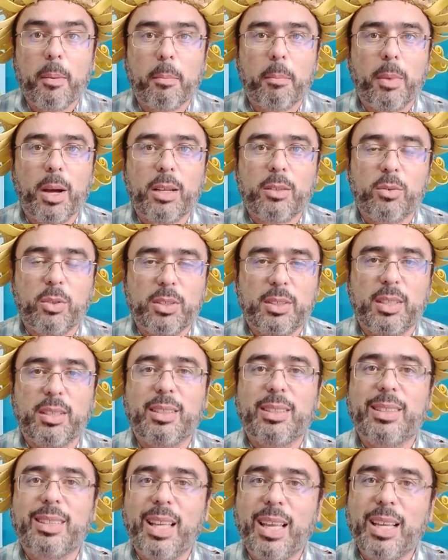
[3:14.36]
mas você
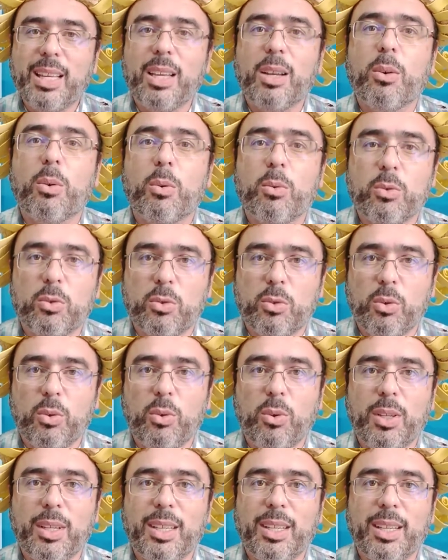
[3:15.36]
tem que
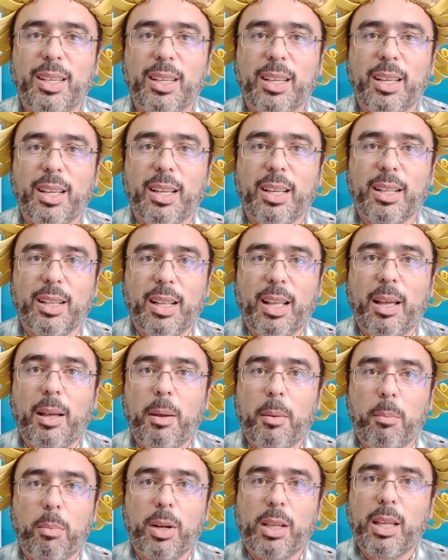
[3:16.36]
construir. Né?
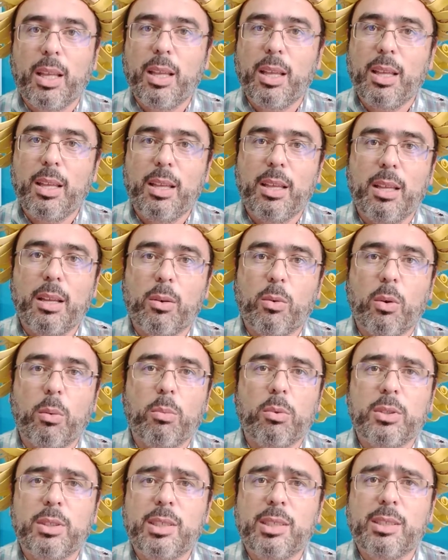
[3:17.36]
Porque,
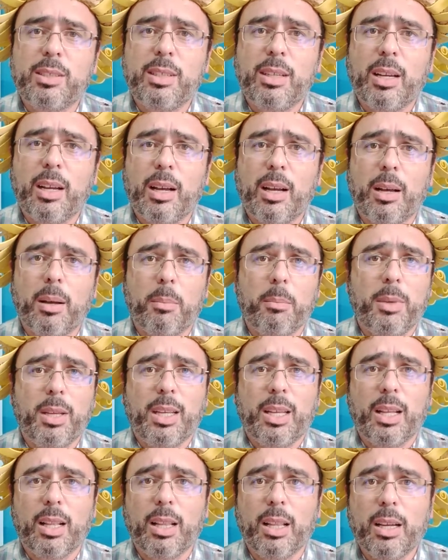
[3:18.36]
como dizia
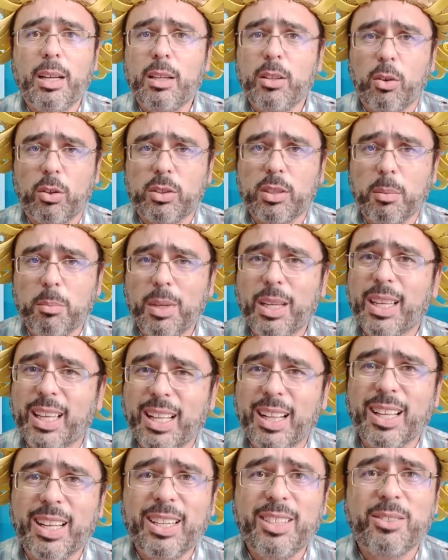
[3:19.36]
Michelangelo, acho que é
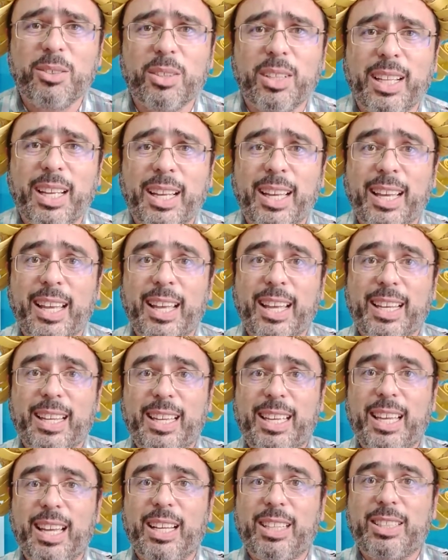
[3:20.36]
Michelangelo, né?
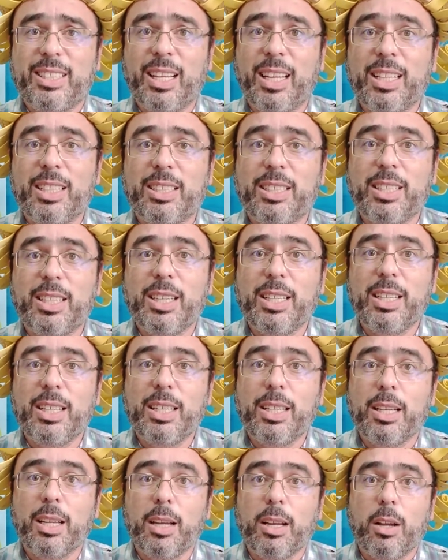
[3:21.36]
que a
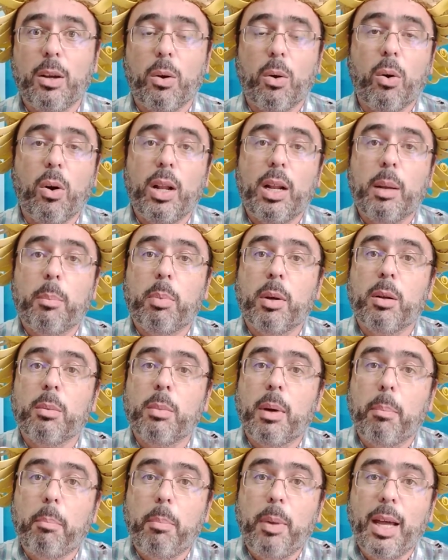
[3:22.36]
gente olha para
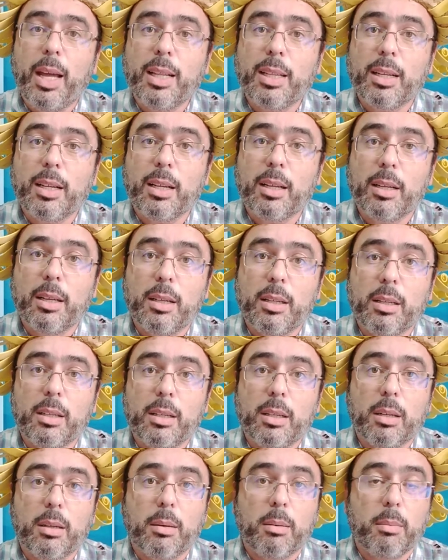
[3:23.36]
uma pedra,
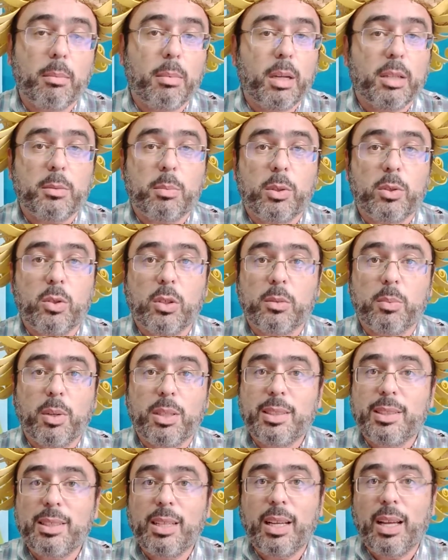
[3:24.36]
as pessoas
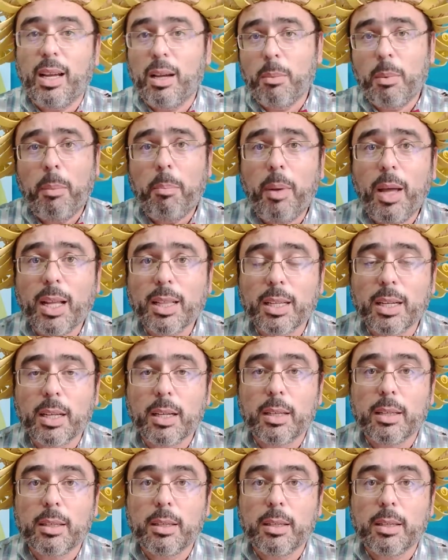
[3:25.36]
podem dizer, ah, é uma pedra.